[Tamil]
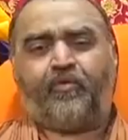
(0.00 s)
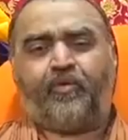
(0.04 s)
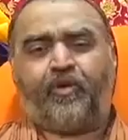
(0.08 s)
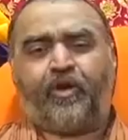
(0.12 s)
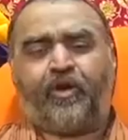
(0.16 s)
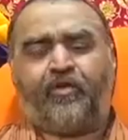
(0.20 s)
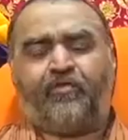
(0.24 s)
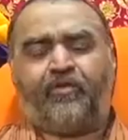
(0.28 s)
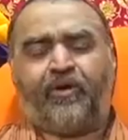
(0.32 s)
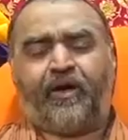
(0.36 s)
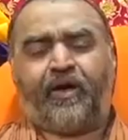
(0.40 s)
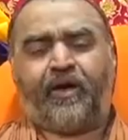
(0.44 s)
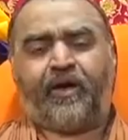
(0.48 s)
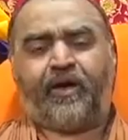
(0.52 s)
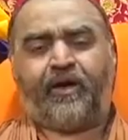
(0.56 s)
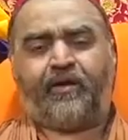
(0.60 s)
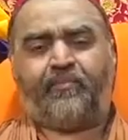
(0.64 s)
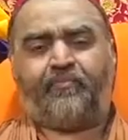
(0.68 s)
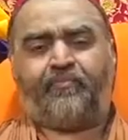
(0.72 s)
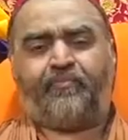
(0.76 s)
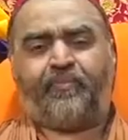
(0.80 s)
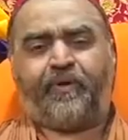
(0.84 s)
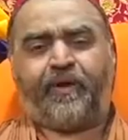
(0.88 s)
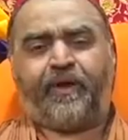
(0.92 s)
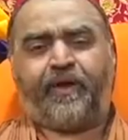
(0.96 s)

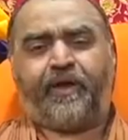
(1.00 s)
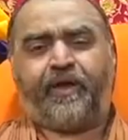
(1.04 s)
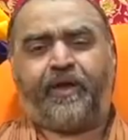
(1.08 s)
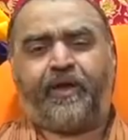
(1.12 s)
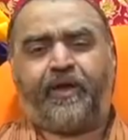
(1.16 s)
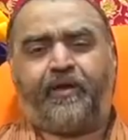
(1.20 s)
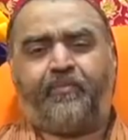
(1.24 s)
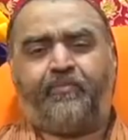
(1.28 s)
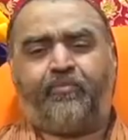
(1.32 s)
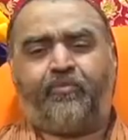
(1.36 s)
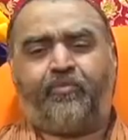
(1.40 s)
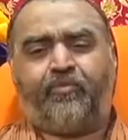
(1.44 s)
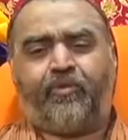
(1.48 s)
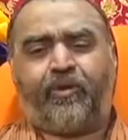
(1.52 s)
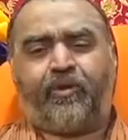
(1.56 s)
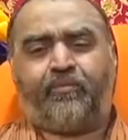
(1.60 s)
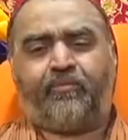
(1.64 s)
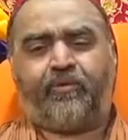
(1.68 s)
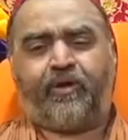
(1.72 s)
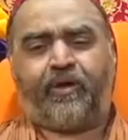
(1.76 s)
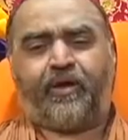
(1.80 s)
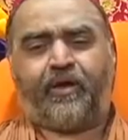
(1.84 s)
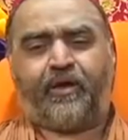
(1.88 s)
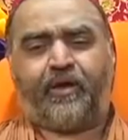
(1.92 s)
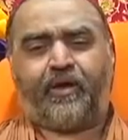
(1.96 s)
உழவாரப் பணிகள்
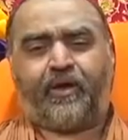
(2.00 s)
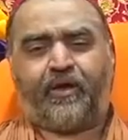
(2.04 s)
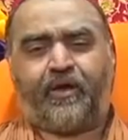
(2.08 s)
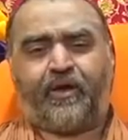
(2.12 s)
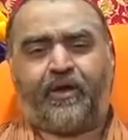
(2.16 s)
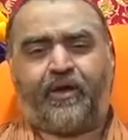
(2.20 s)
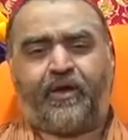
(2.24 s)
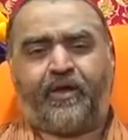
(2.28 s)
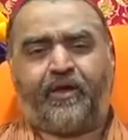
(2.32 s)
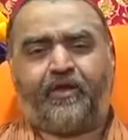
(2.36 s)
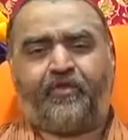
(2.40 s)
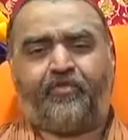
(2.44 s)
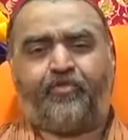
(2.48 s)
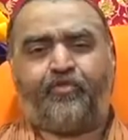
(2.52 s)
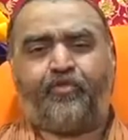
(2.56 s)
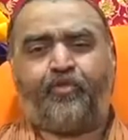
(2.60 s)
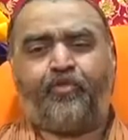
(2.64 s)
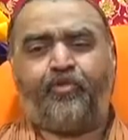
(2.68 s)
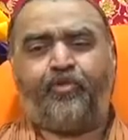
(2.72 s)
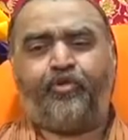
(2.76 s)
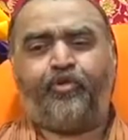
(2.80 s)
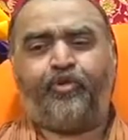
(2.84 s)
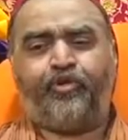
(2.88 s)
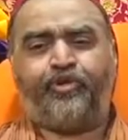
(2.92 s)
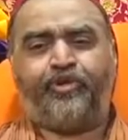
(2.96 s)
மூலமாக
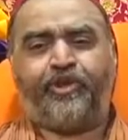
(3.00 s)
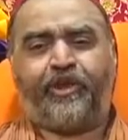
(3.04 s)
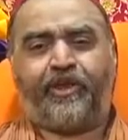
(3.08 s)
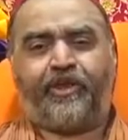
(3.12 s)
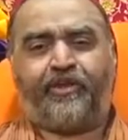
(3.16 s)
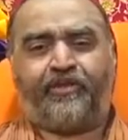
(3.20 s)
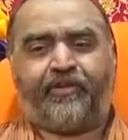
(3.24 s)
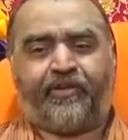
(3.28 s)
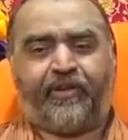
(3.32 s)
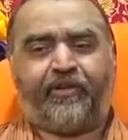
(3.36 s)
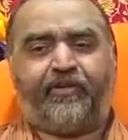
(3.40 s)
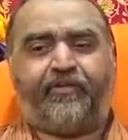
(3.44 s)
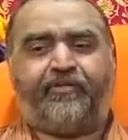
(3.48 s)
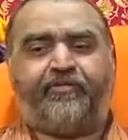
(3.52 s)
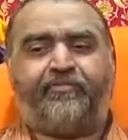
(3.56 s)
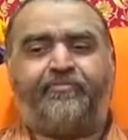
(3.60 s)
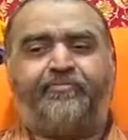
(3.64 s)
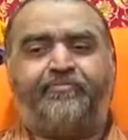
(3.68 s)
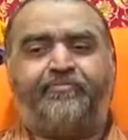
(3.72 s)
தொண்டு செய்தல்